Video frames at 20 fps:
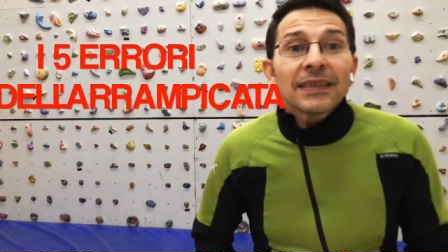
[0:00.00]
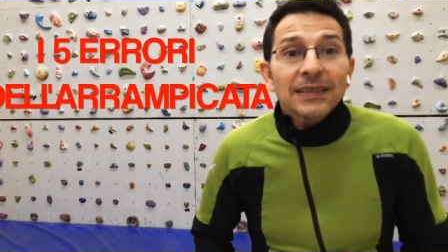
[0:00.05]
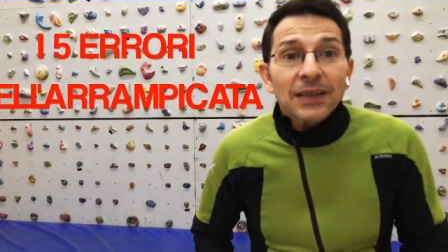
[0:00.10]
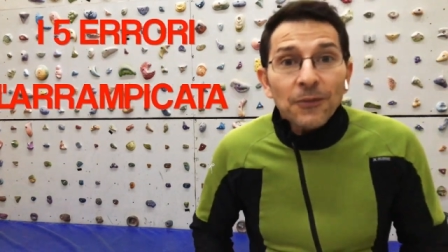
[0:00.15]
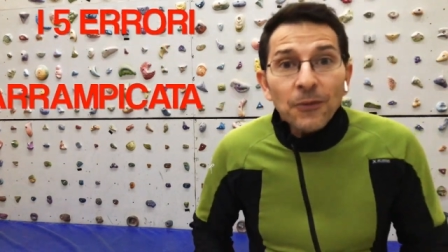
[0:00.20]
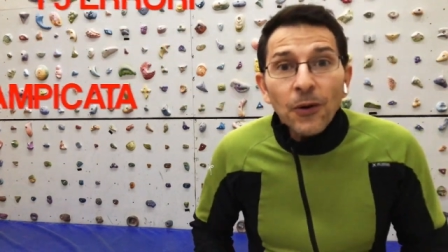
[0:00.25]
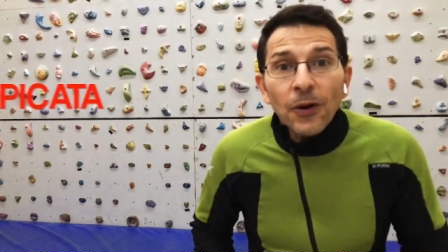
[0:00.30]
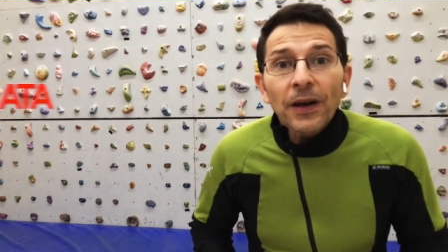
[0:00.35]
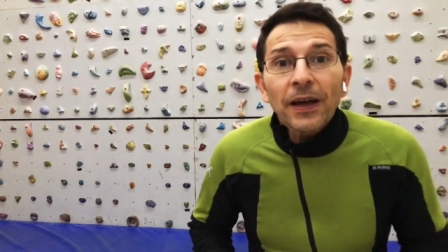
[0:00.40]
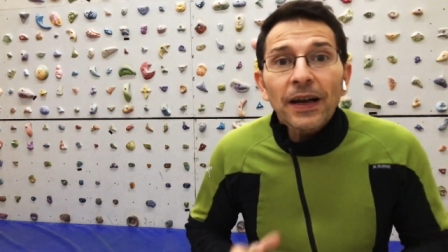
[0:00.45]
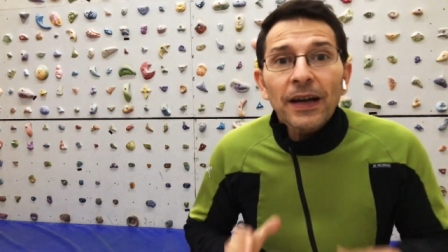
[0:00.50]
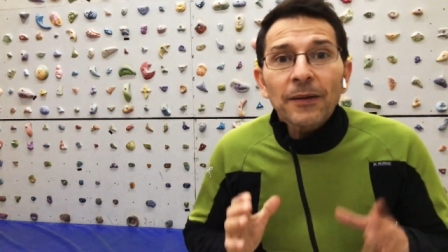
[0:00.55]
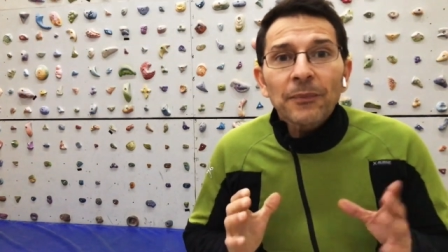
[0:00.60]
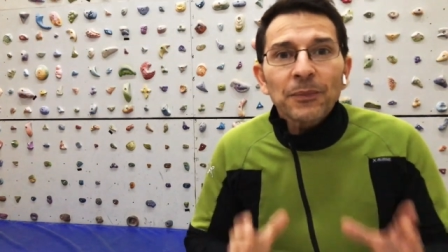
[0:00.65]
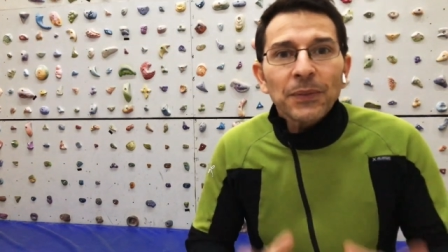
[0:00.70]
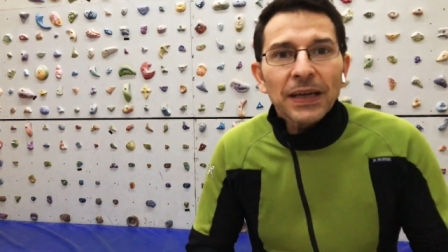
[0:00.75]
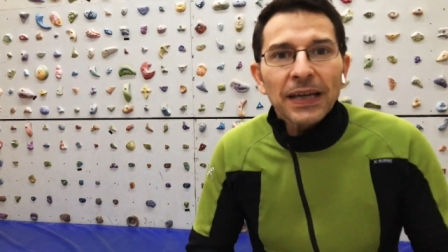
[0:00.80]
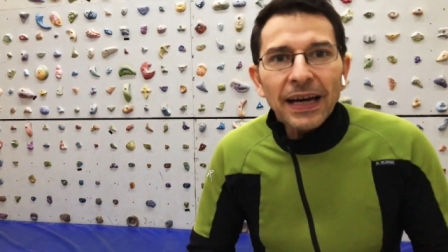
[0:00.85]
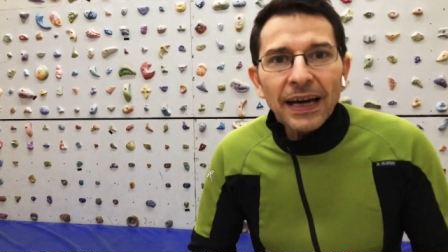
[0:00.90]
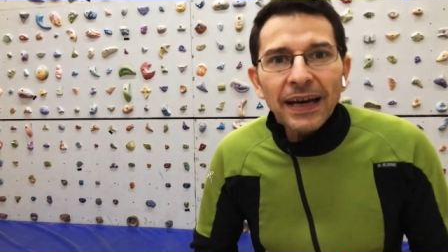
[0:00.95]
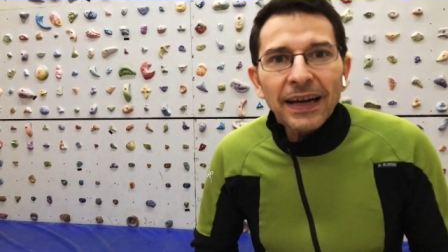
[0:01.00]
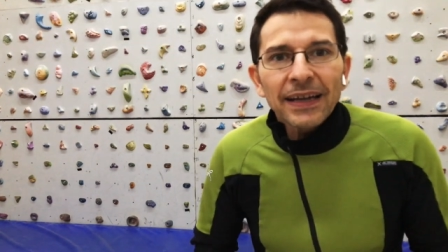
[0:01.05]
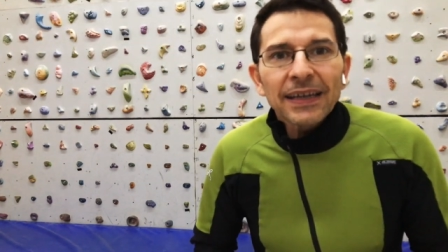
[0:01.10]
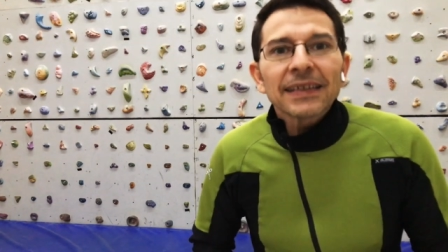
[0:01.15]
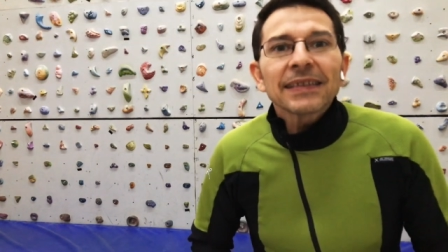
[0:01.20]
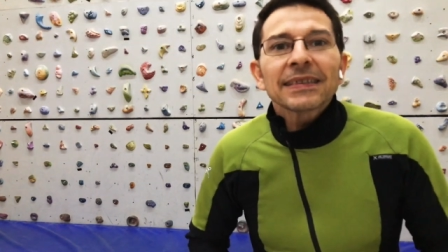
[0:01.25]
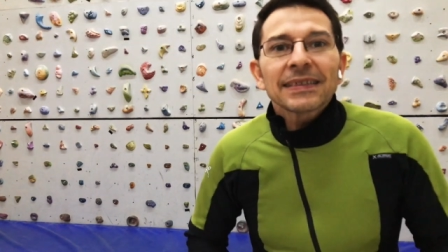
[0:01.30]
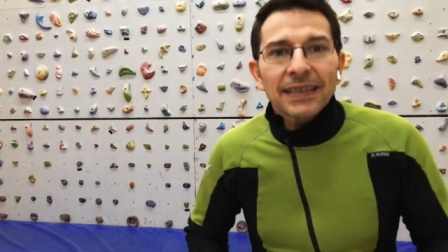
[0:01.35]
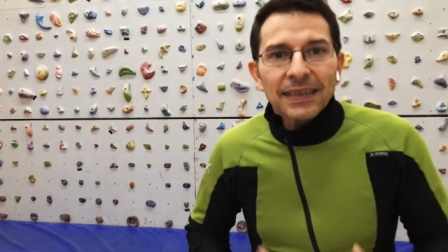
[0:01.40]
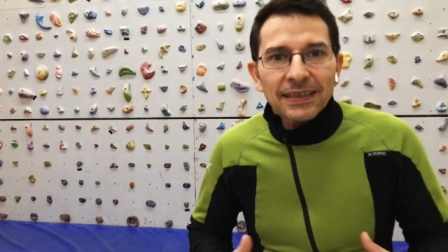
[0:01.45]
se vuoi
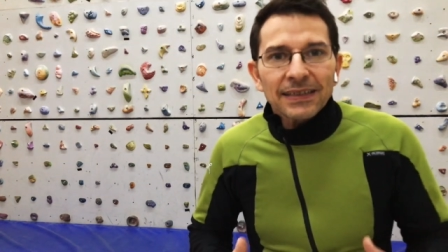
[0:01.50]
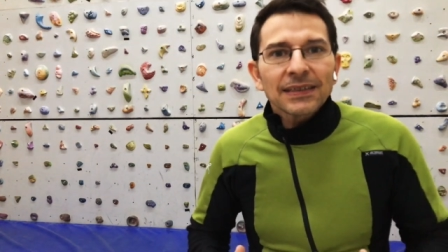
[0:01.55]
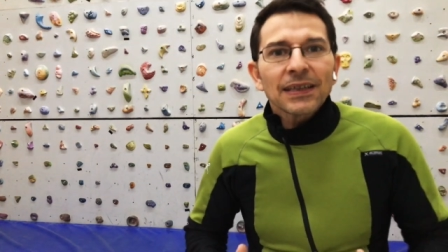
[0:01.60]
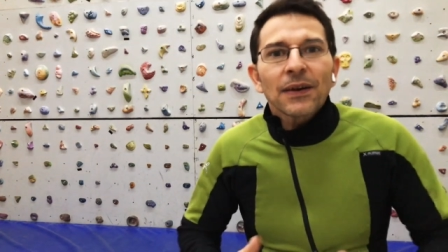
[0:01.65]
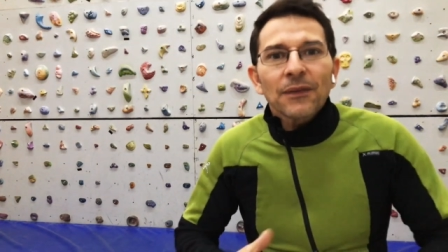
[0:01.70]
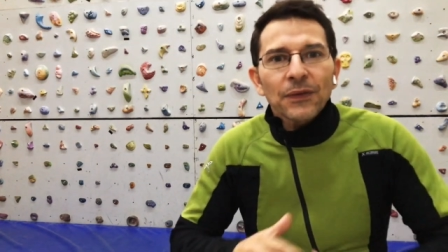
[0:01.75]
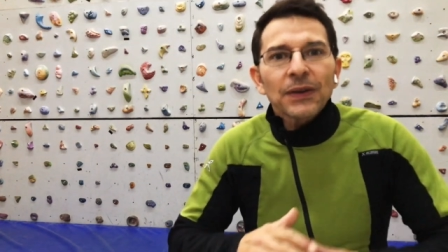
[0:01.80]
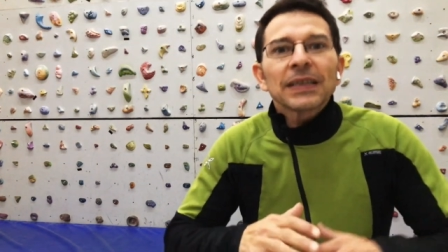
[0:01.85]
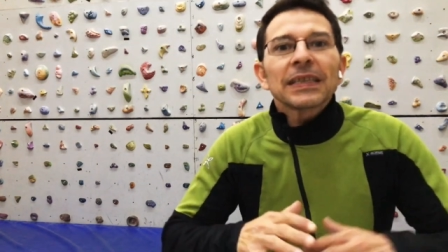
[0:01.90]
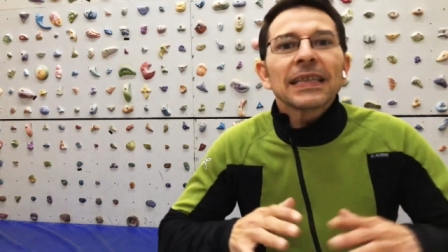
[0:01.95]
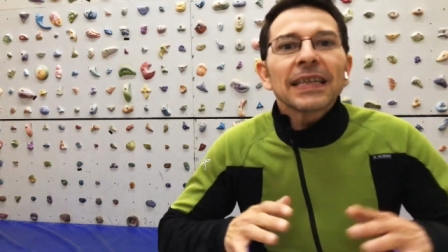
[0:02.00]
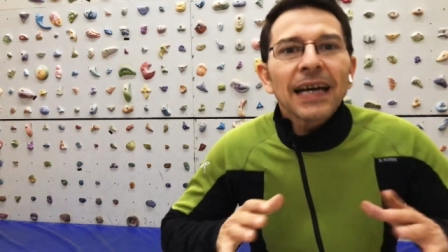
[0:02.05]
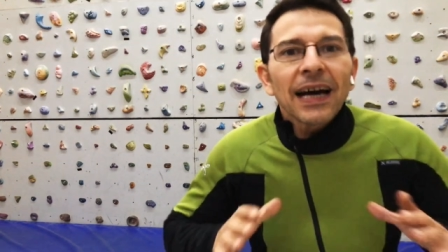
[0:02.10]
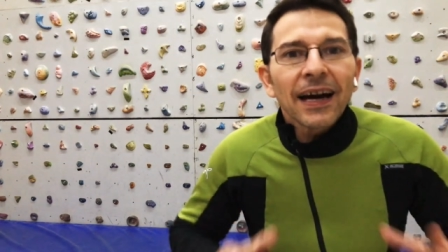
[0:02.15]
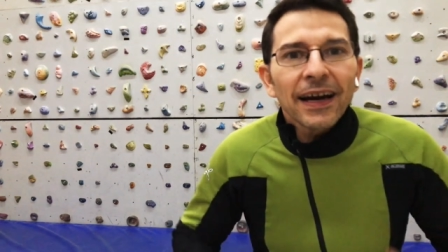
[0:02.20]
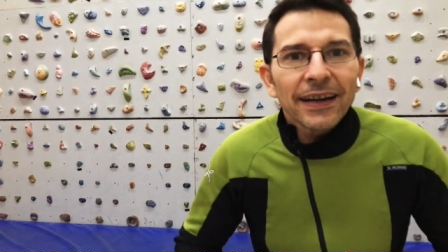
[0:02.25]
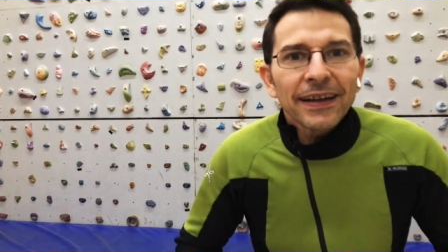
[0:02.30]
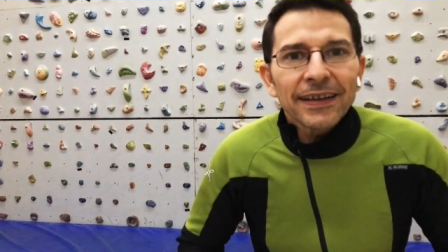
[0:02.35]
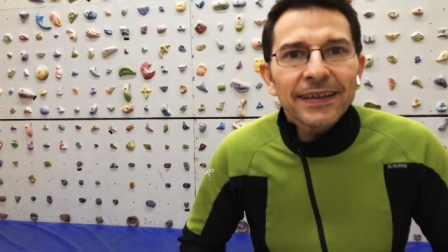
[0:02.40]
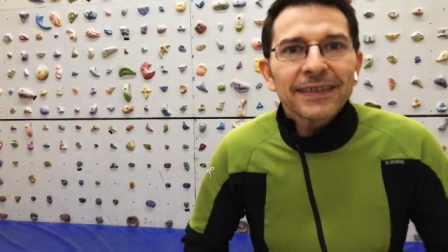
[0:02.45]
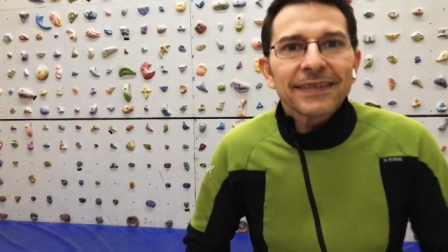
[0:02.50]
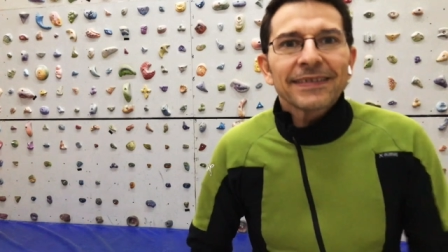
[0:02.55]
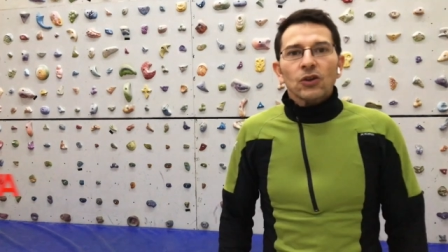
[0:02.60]
arrampicare senza faticare.